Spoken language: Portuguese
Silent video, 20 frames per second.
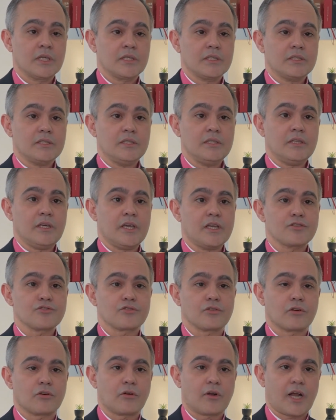e em
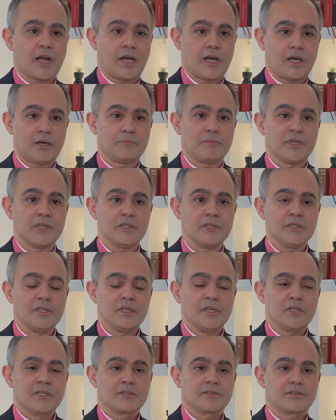Sorocaba
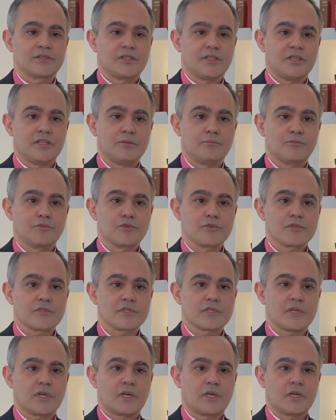
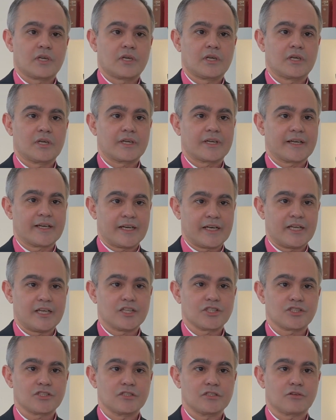temos a
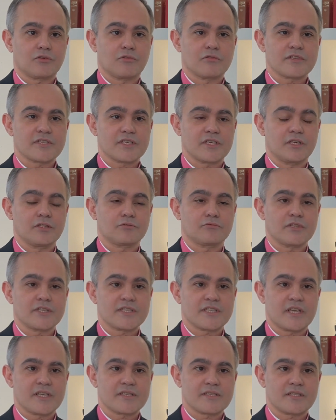creche com
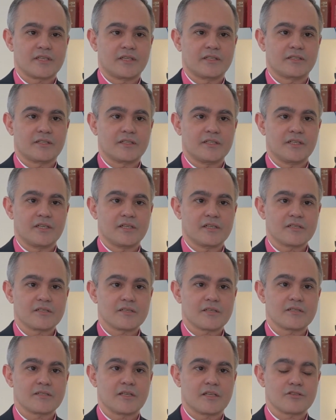160
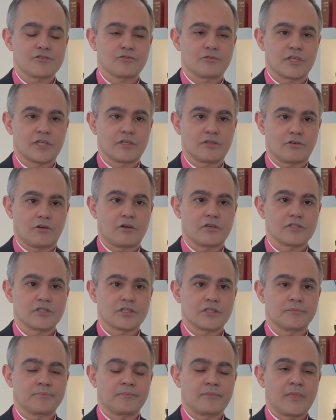crianças na Zona
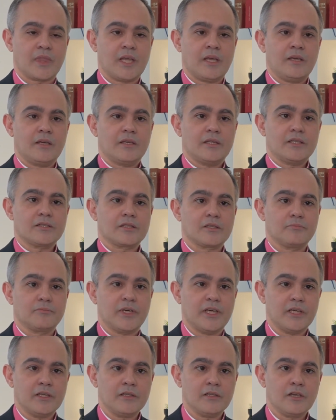Norte. E
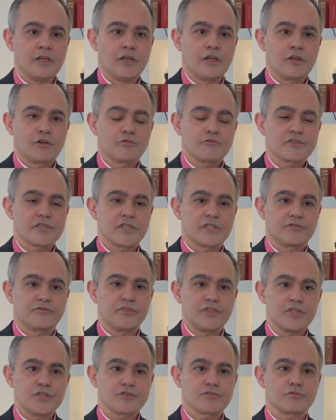também o
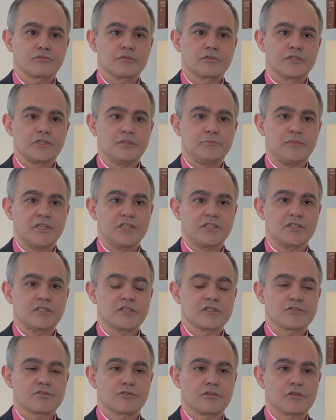serviço de
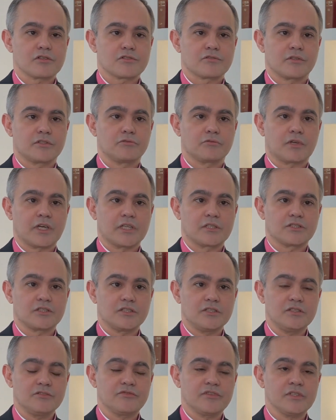medida
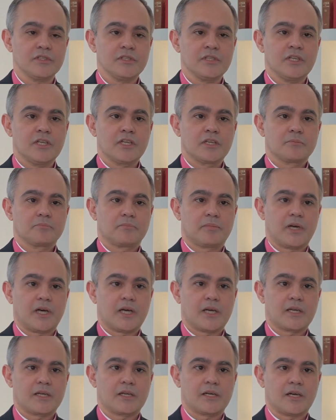socioeducativa
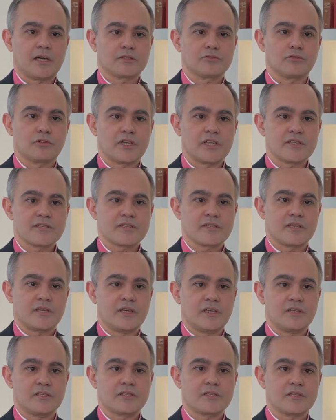para
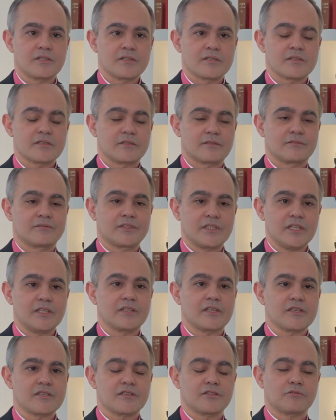adolescentes,
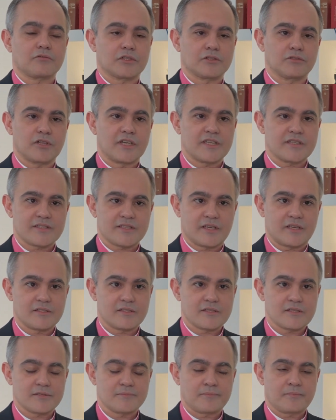35
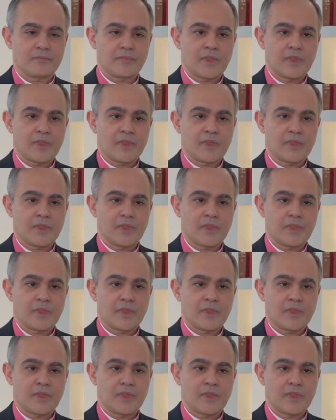adolescentes.